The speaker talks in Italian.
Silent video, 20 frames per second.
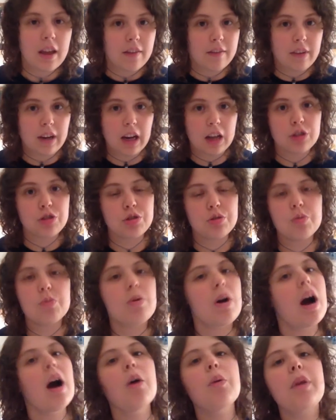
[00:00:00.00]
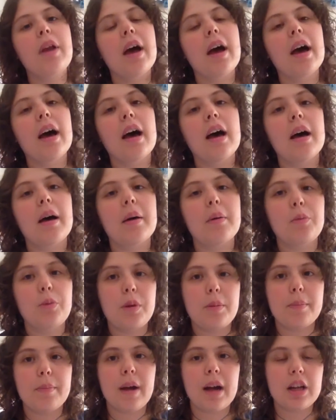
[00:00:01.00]
Vi lascio qua una,
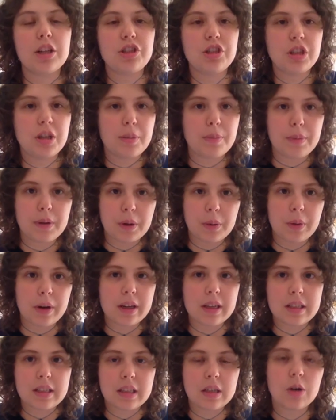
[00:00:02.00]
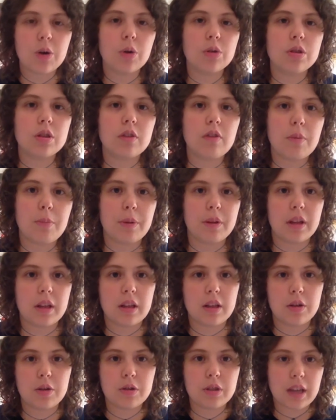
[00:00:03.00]
un'immagine per qualche secondo dove
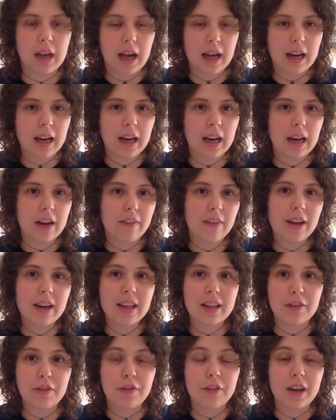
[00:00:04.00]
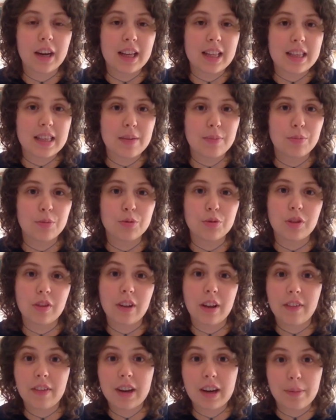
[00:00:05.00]
potete notare le varie differenze, appunto
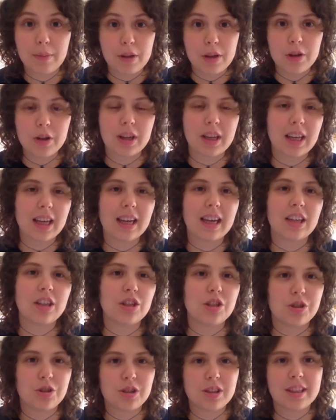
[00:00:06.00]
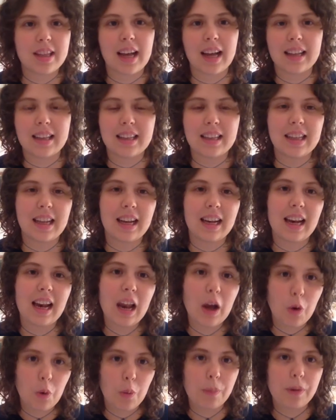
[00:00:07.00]
le varie migliorie che ci sono state da,
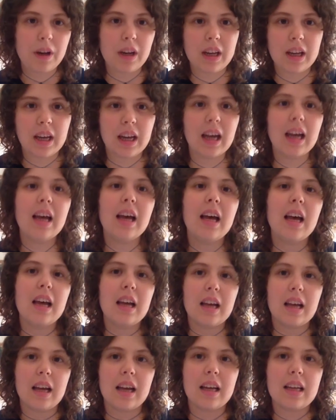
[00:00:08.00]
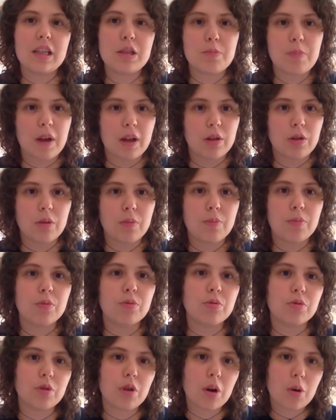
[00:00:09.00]
nella opening eh, rispetto
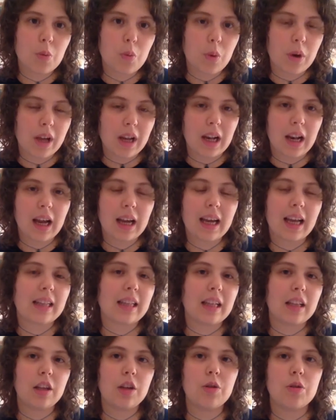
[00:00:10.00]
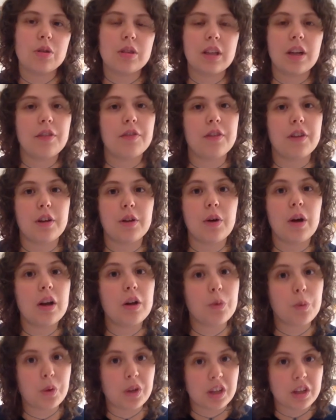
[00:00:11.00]
appunto a quella che è andata in onda fino
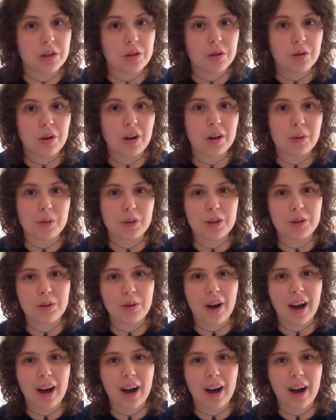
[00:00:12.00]
al quinto, al quinto